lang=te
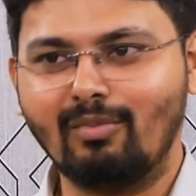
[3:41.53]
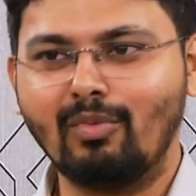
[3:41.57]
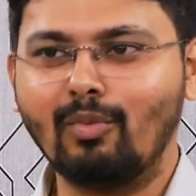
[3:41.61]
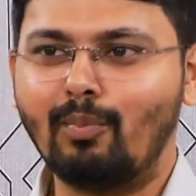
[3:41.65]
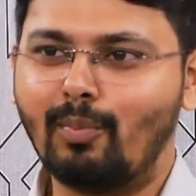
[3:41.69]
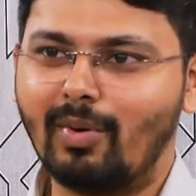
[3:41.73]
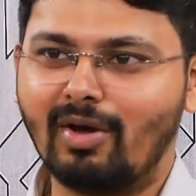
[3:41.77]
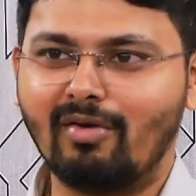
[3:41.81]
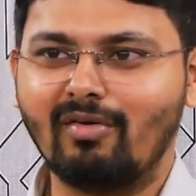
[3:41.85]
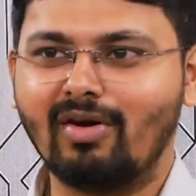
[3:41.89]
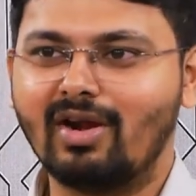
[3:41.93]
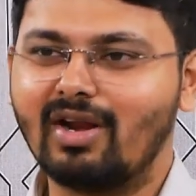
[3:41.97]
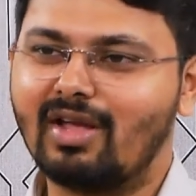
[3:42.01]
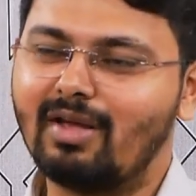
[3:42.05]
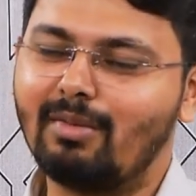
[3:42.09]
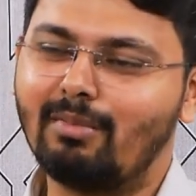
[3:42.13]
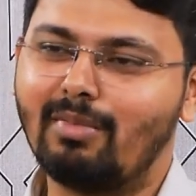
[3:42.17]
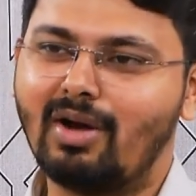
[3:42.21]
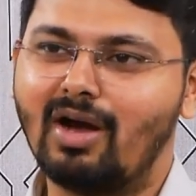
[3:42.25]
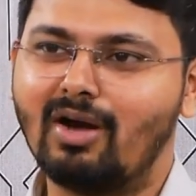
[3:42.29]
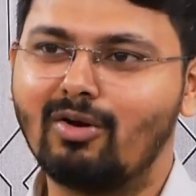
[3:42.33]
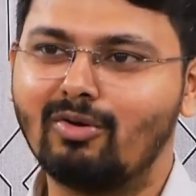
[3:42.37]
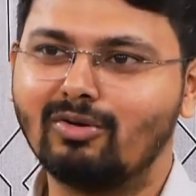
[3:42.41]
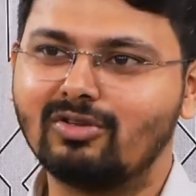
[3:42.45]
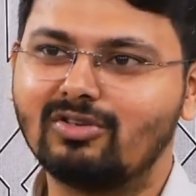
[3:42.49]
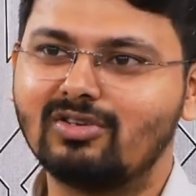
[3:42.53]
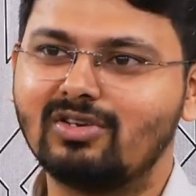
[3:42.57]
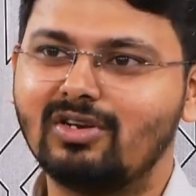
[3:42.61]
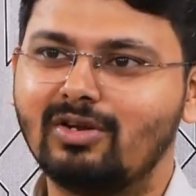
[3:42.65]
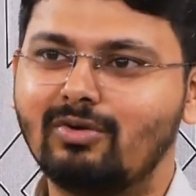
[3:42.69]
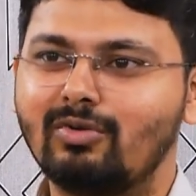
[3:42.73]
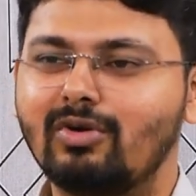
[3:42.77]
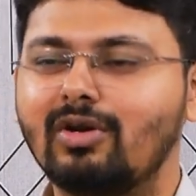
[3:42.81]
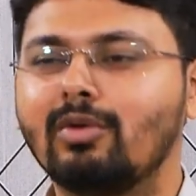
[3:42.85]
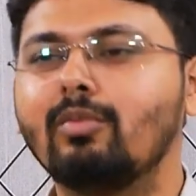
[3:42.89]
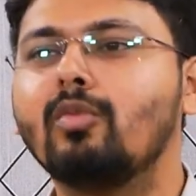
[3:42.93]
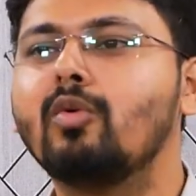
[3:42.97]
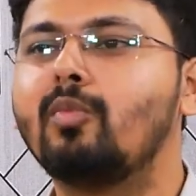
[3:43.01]
ముప్పై వరకు బాగా
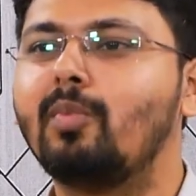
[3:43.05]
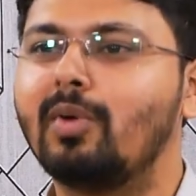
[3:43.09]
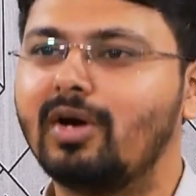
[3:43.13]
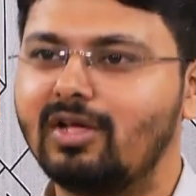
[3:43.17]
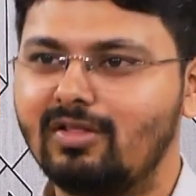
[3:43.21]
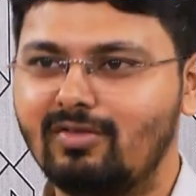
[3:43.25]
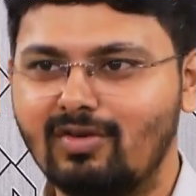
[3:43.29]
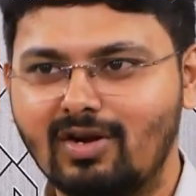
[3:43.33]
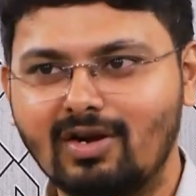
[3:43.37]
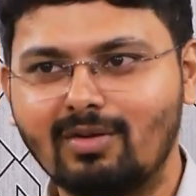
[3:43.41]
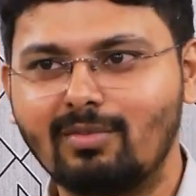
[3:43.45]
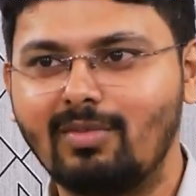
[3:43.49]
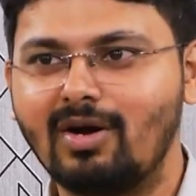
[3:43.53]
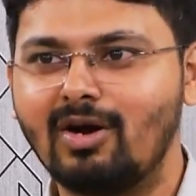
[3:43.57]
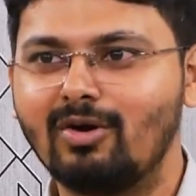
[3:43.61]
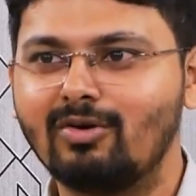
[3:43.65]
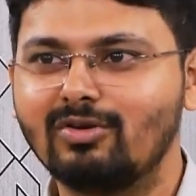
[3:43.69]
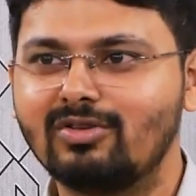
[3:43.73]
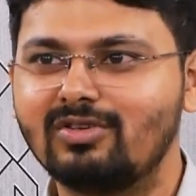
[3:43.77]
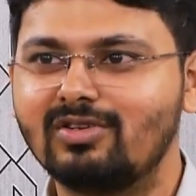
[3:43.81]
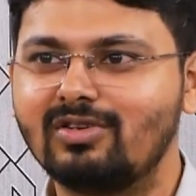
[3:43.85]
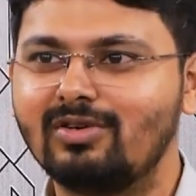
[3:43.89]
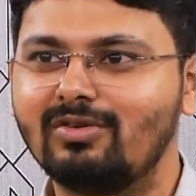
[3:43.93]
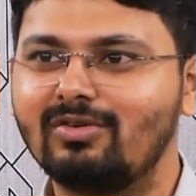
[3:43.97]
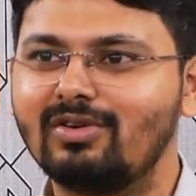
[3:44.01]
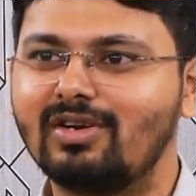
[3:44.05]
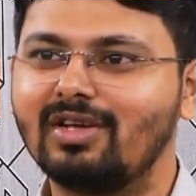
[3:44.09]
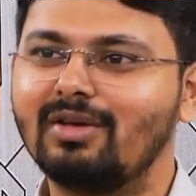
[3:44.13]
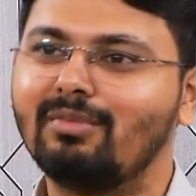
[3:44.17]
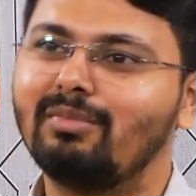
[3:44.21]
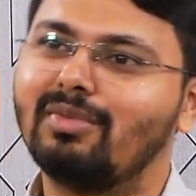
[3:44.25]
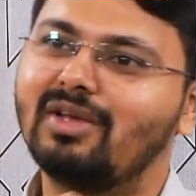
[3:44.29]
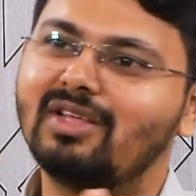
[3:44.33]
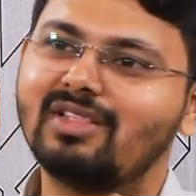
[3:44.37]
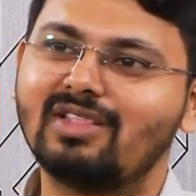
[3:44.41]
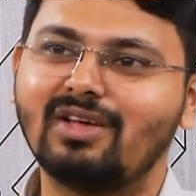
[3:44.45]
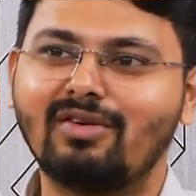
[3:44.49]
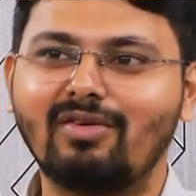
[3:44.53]
వచ్చినాయి ఉంటాయి ముప్పై ఐదు వరకు బాగా వచ్చినాయి ఉంటాయి
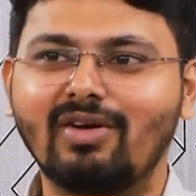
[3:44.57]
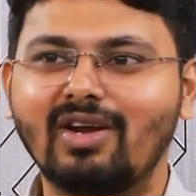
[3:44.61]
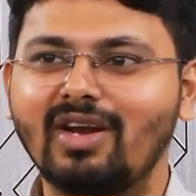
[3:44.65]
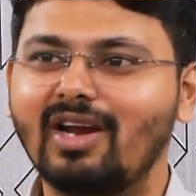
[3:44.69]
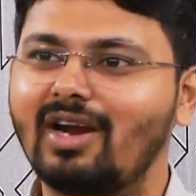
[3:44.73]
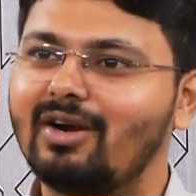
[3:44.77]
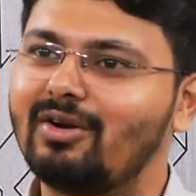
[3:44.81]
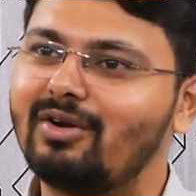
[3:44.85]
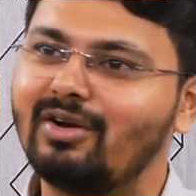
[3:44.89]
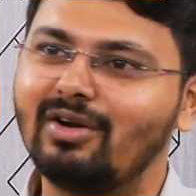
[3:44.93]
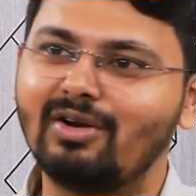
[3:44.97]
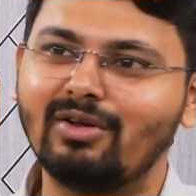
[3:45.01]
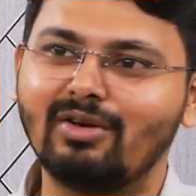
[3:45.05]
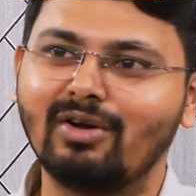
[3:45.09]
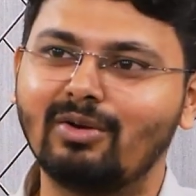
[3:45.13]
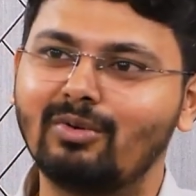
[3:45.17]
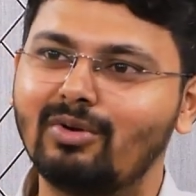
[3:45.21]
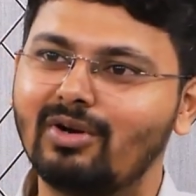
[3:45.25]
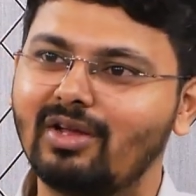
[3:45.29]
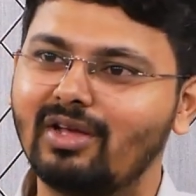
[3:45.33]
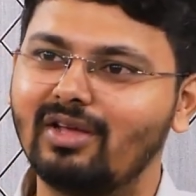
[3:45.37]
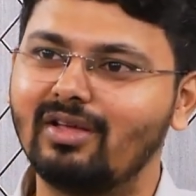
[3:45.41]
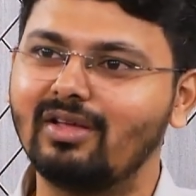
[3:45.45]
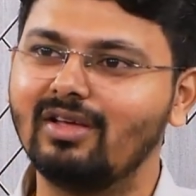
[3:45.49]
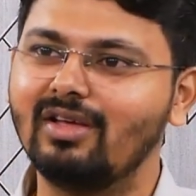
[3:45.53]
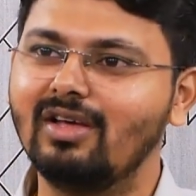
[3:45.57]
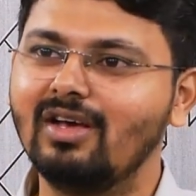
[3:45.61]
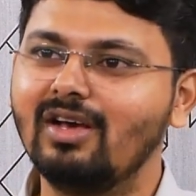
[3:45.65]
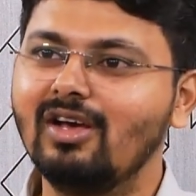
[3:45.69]
మిగతావన్నీ అటు ఇటుగా ఉంటాయి